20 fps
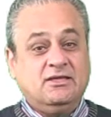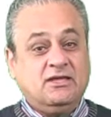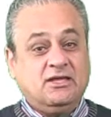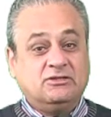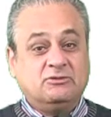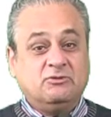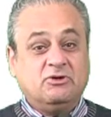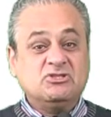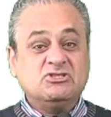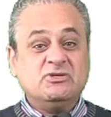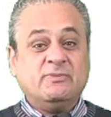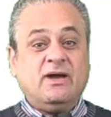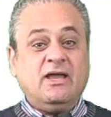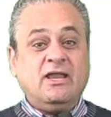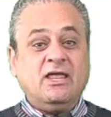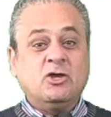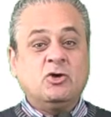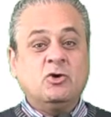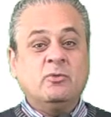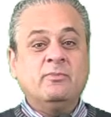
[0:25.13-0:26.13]
يتوجب
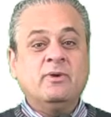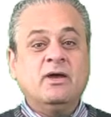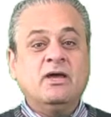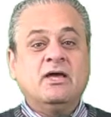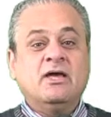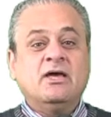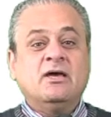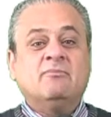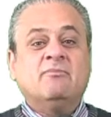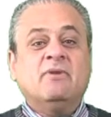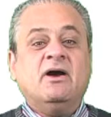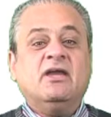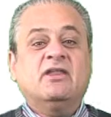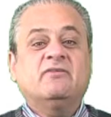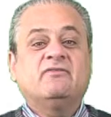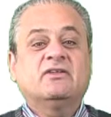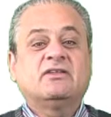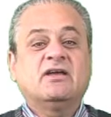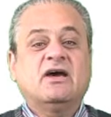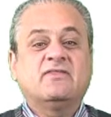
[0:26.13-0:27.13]
عليكم
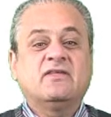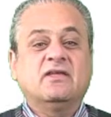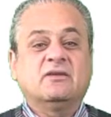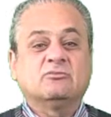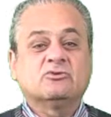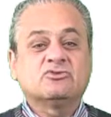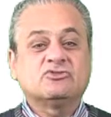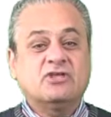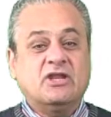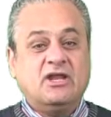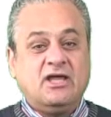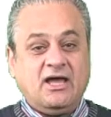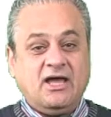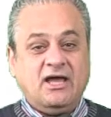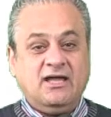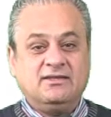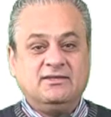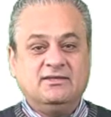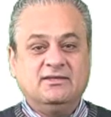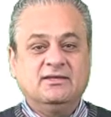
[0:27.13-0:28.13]
معرفة هذه
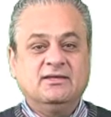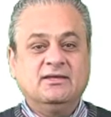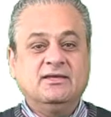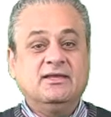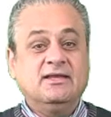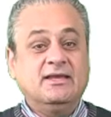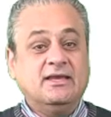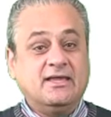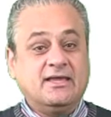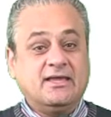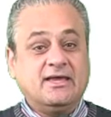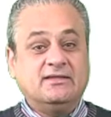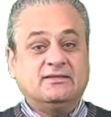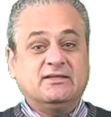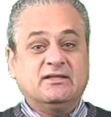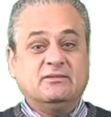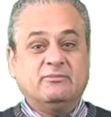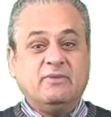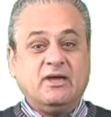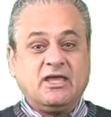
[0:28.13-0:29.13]
المصطلحات لكي
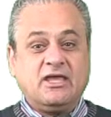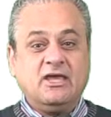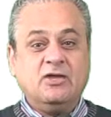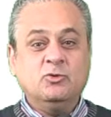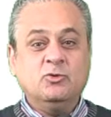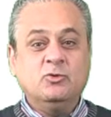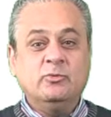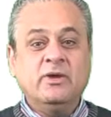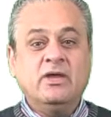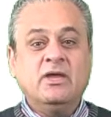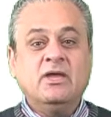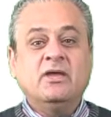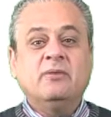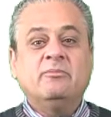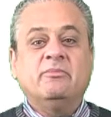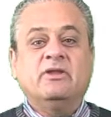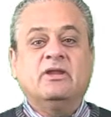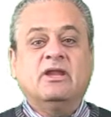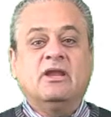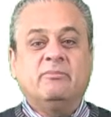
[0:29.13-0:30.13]
تتمكنوا
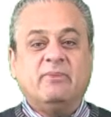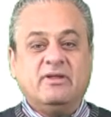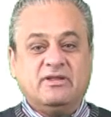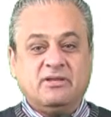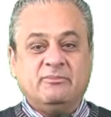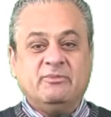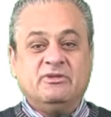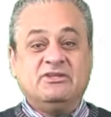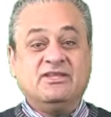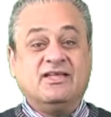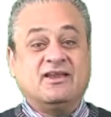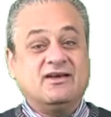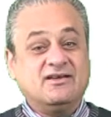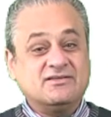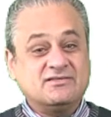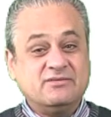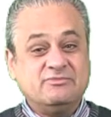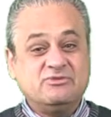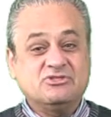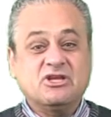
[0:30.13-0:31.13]
من البدء
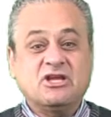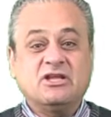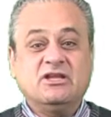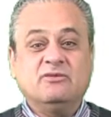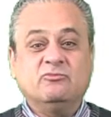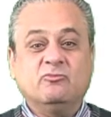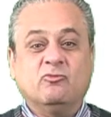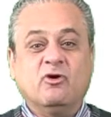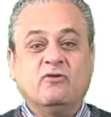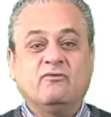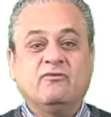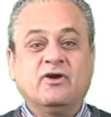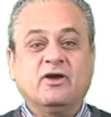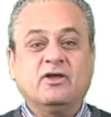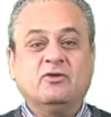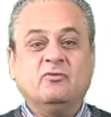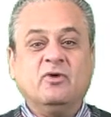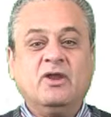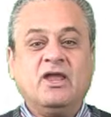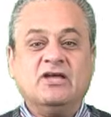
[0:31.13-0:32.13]
بالدراسة بشكل موفق
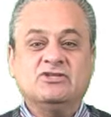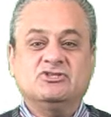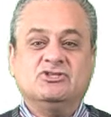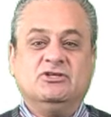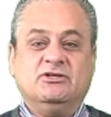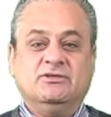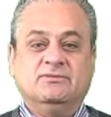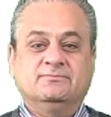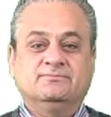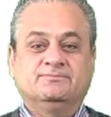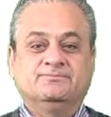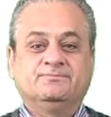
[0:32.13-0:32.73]
وناجح